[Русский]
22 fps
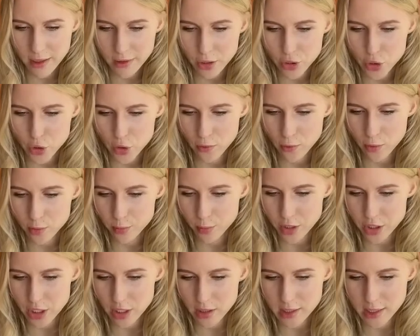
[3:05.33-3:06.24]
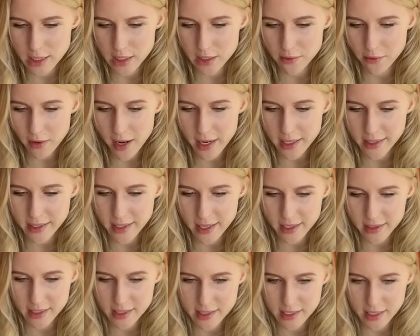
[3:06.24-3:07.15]
веточку, вот, пожалуйста, 2
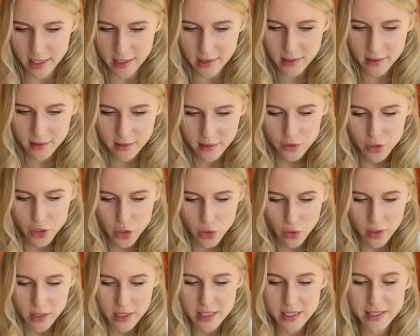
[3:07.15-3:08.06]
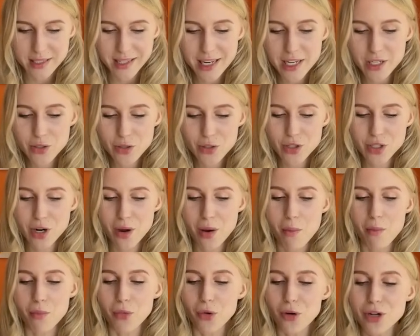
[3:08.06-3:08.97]
дня назад. Все, здесь
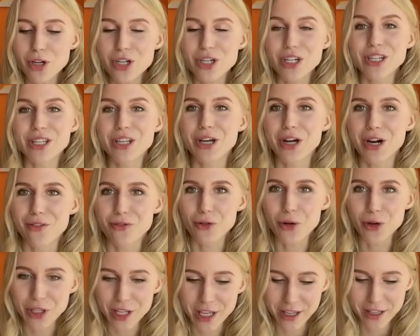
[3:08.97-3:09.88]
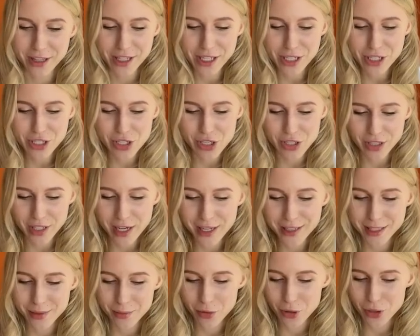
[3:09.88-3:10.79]
уже больше никого нет. И
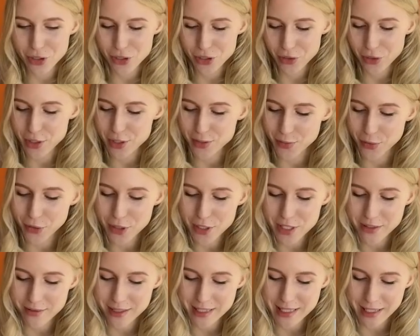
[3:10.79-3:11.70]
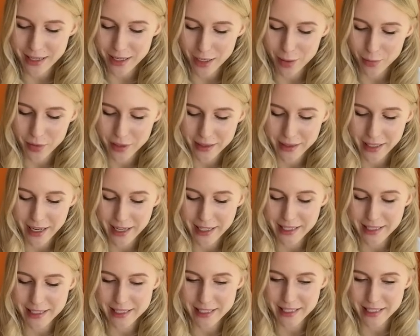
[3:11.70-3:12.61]
считай, ты можешь ее использовать как бы
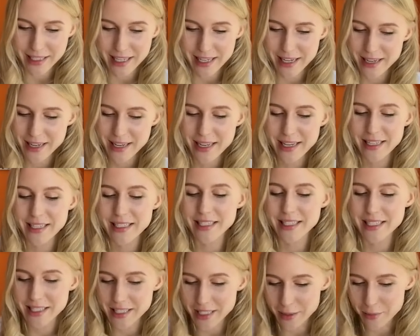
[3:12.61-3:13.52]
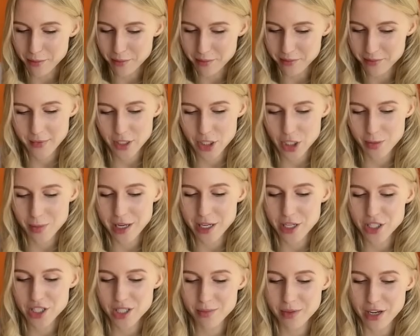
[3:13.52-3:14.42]
наедине с ним.
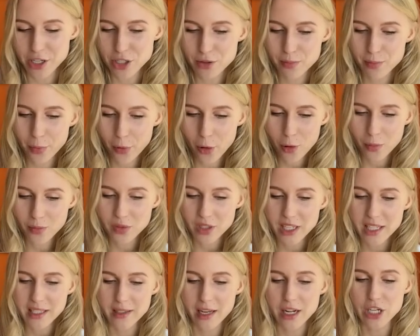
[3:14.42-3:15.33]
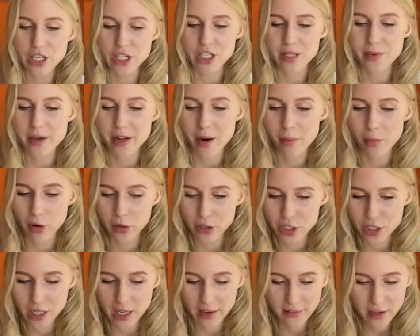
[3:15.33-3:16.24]
Нажимаешь Imagine Prom и дальше себе
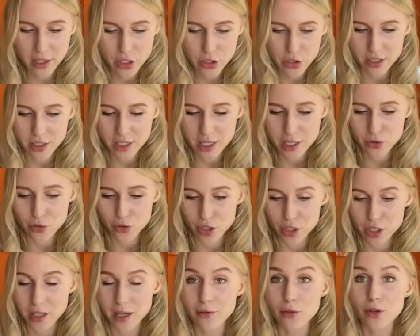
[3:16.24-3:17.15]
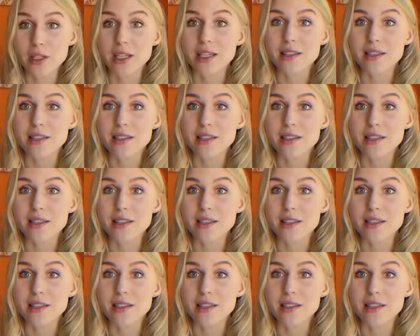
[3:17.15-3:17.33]
работаешь. Как видишь, здесь уже никого